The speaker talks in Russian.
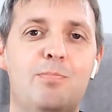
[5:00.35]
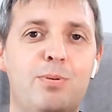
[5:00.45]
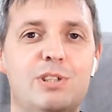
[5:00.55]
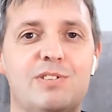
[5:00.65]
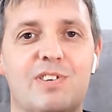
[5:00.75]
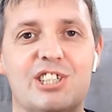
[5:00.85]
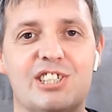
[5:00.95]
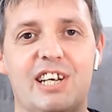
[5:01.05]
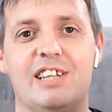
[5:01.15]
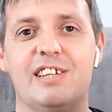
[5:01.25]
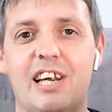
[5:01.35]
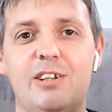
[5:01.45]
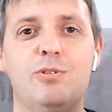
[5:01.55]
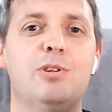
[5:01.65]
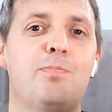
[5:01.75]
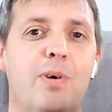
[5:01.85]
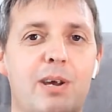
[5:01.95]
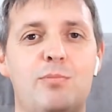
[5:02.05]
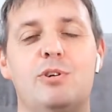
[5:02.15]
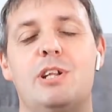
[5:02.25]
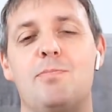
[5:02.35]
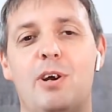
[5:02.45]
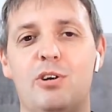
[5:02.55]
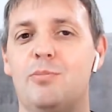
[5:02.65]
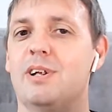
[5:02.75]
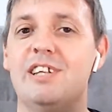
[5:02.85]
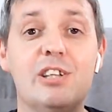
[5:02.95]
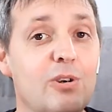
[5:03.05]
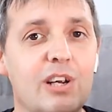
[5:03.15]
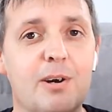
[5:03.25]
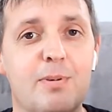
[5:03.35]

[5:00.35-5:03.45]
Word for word: Пусть ваш сайт найдут, поймут и полюбят не только